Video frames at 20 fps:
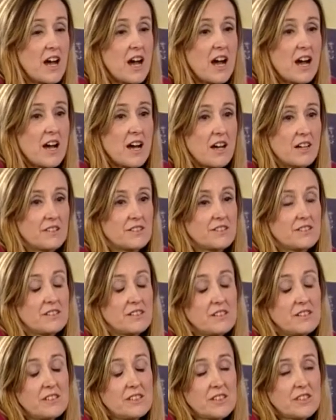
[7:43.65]
A z
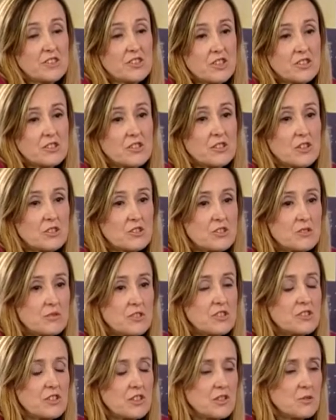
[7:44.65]
innych rzeczy, no
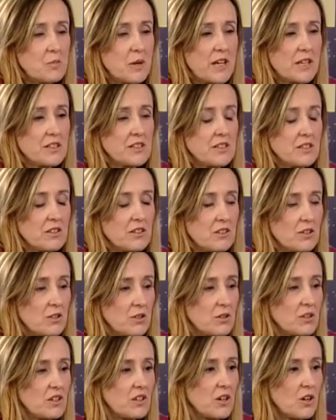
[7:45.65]
oczywiście dbanie
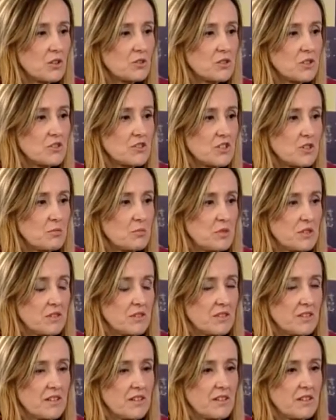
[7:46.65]
o, o to, żeby